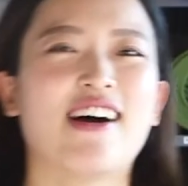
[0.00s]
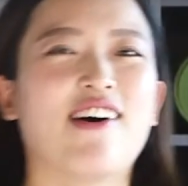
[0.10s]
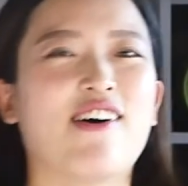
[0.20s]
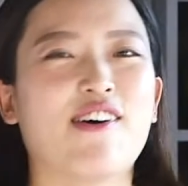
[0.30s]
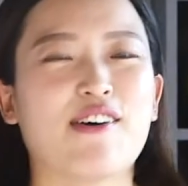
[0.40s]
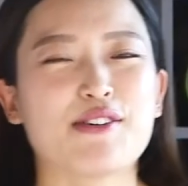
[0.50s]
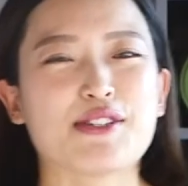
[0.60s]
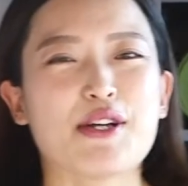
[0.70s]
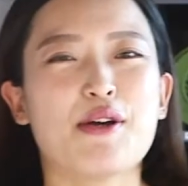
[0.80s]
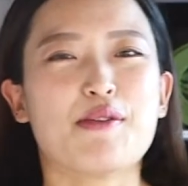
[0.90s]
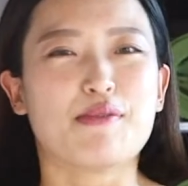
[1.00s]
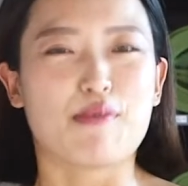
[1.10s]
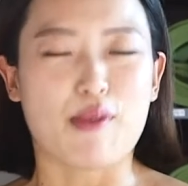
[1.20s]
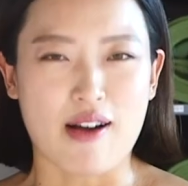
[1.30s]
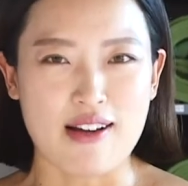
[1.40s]
어,
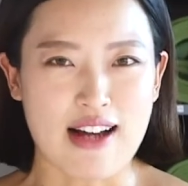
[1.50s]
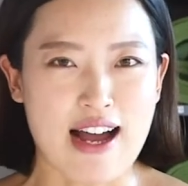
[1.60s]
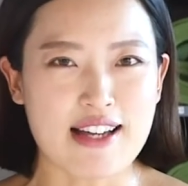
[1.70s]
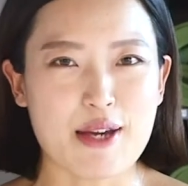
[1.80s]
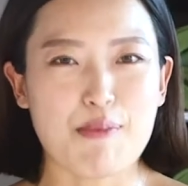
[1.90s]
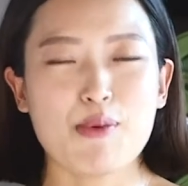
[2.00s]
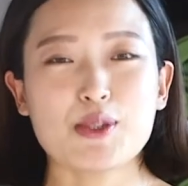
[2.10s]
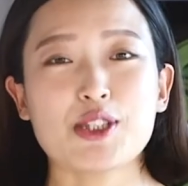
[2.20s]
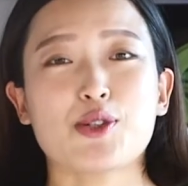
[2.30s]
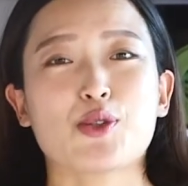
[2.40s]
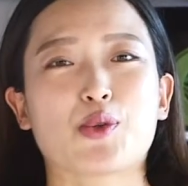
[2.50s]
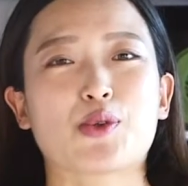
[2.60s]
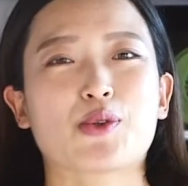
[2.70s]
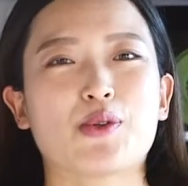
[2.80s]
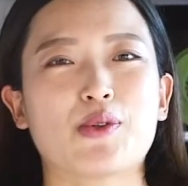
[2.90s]
아이의 포지션도
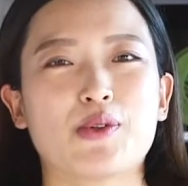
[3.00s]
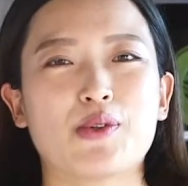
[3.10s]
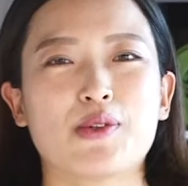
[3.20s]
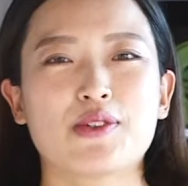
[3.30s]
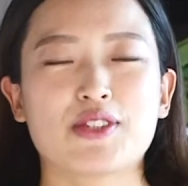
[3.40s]
좋고